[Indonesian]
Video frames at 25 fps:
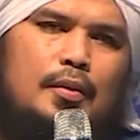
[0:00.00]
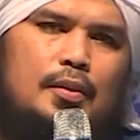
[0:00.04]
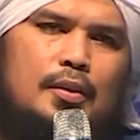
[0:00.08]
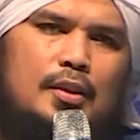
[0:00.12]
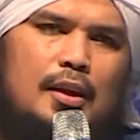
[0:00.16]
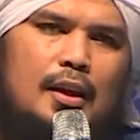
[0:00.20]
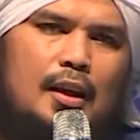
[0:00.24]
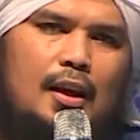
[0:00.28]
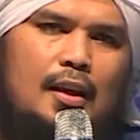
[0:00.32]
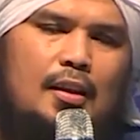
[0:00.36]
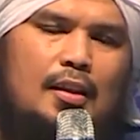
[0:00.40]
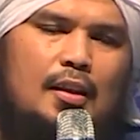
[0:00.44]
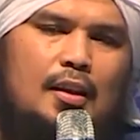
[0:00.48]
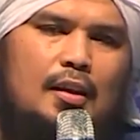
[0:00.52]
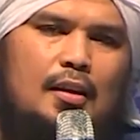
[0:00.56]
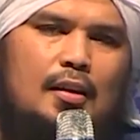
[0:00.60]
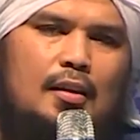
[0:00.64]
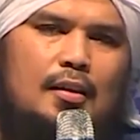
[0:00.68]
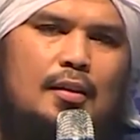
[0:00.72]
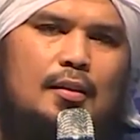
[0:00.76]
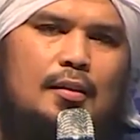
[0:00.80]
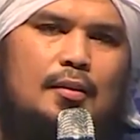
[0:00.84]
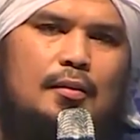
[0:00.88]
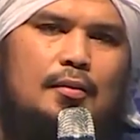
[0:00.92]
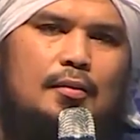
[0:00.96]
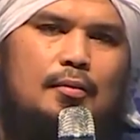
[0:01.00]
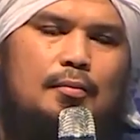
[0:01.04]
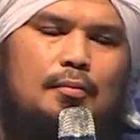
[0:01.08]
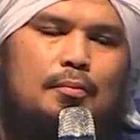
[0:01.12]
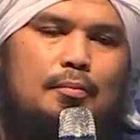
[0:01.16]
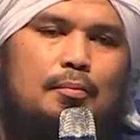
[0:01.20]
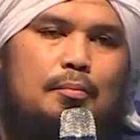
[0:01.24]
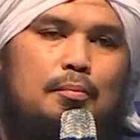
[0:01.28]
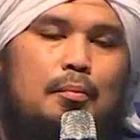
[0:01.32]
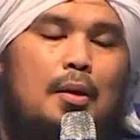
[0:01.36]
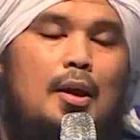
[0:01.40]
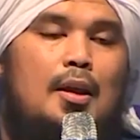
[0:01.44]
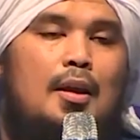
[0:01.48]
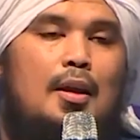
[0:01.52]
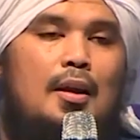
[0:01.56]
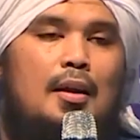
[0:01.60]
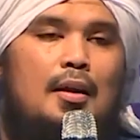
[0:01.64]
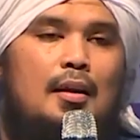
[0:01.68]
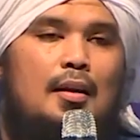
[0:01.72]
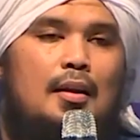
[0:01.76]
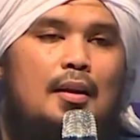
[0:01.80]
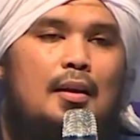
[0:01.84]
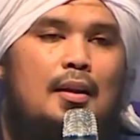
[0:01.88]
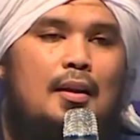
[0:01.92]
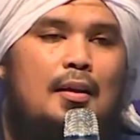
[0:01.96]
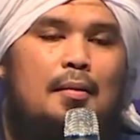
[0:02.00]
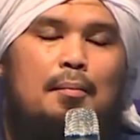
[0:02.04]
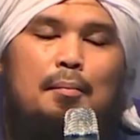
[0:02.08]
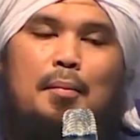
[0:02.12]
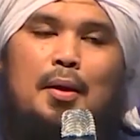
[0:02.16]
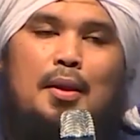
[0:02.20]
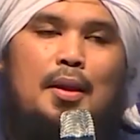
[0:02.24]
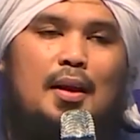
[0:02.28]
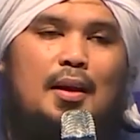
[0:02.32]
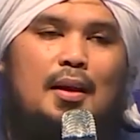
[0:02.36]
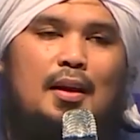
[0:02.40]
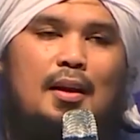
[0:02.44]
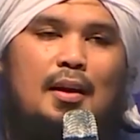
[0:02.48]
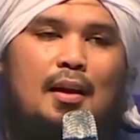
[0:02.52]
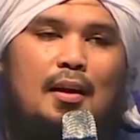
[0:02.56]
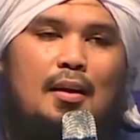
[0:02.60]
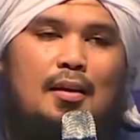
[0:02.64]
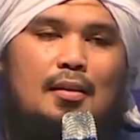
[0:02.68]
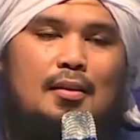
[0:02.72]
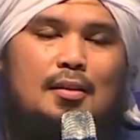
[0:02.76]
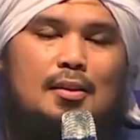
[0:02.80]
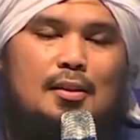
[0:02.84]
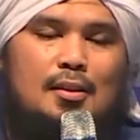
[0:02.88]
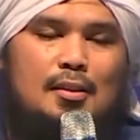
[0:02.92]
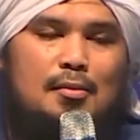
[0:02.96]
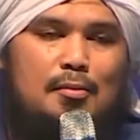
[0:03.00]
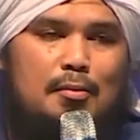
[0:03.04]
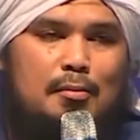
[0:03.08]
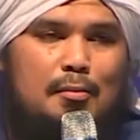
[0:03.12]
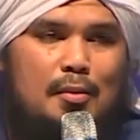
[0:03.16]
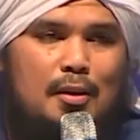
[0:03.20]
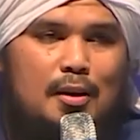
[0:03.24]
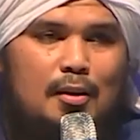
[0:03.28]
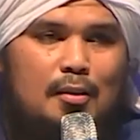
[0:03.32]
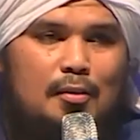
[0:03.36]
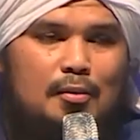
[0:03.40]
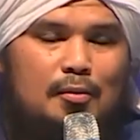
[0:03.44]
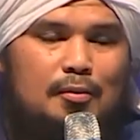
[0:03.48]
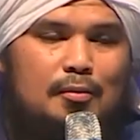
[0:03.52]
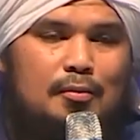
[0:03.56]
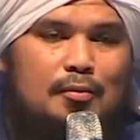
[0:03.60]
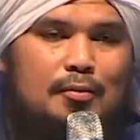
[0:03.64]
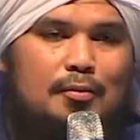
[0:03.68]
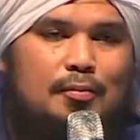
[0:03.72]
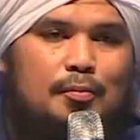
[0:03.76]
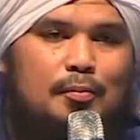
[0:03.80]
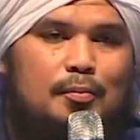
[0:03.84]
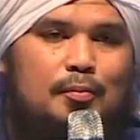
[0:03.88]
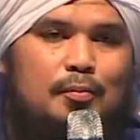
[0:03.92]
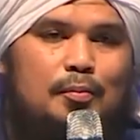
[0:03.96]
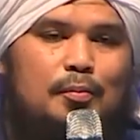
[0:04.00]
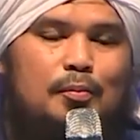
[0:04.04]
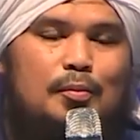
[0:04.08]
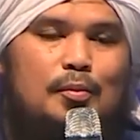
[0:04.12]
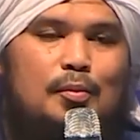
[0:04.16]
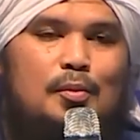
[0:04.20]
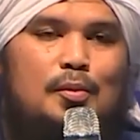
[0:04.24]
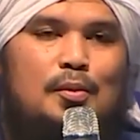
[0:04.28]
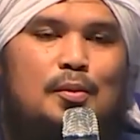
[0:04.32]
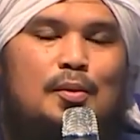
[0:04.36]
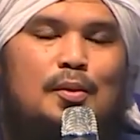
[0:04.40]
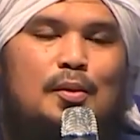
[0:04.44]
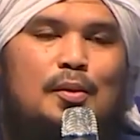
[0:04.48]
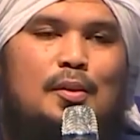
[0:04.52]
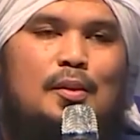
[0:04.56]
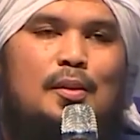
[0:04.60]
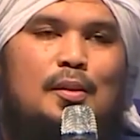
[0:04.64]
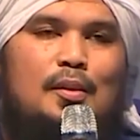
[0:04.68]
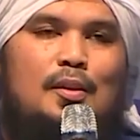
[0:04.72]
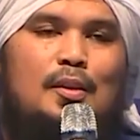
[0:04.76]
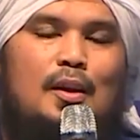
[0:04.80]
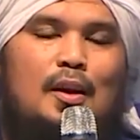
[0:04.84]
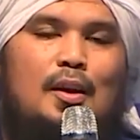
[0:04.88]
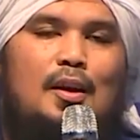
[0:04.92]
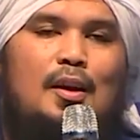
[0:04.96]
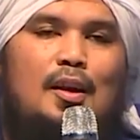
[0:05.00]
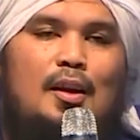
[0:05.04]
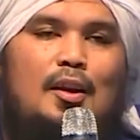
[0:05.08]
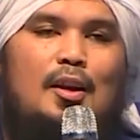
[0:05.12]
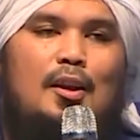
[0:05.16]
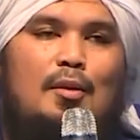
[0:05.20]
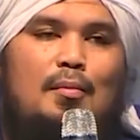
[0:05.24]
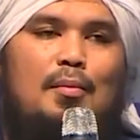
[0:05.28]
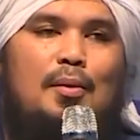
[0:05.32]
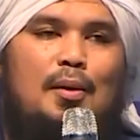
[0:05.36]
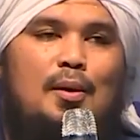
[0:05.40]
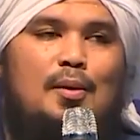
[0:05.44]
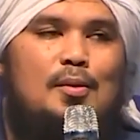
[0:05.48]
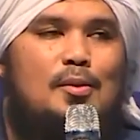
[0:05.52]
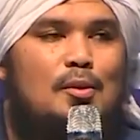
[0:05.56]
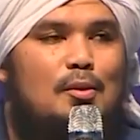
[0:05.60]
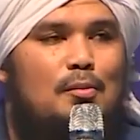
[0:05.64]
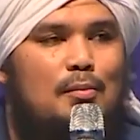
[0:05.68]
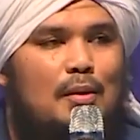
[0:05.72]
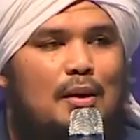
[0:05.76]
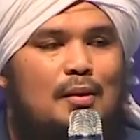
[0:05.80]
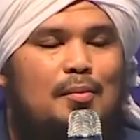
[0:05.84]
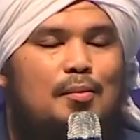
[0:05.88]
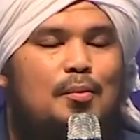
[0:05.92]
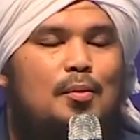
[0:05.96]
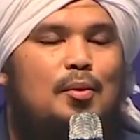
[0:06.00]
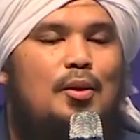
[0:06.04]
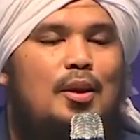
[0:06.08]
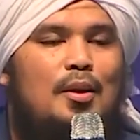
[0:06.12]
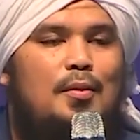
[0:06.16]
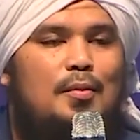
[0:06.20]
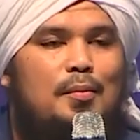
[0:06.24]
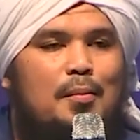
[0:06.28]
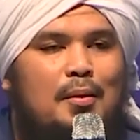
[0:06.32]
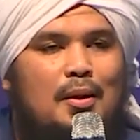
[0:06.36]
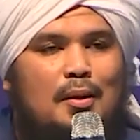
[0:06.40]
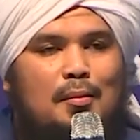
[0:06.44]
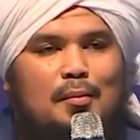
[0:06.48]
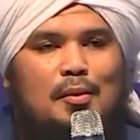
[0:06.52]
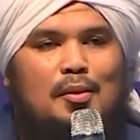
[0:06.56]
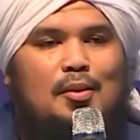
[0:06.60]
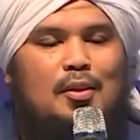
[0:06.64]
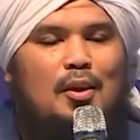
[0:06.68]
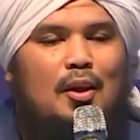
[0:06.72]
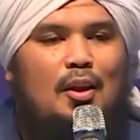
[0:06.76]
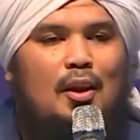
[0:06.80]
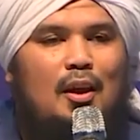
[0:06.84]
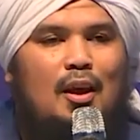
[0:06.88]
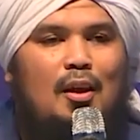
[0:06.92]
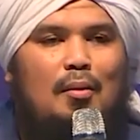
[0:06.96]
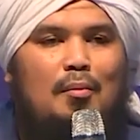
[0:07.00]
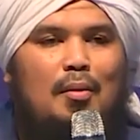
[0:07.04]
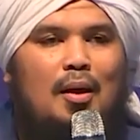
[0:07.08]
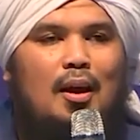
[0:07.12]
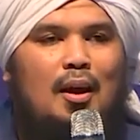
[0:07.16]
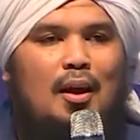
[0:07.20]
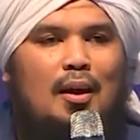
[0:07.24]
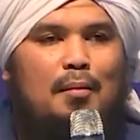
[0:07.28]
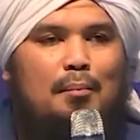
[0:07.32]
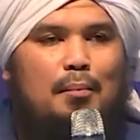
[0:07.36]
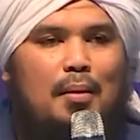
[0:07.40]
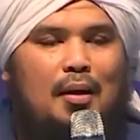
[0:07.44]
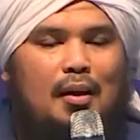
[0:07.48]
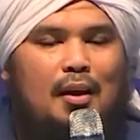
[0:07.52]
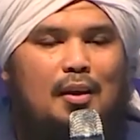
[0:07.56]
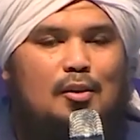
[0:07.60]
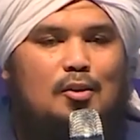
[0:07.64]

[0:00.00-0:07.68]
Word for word: Sudah saya gantiin. Banyak banyak kenangan saya sama beliau terakhir dia pakai sorban pun dia bilang masya Allah abang kan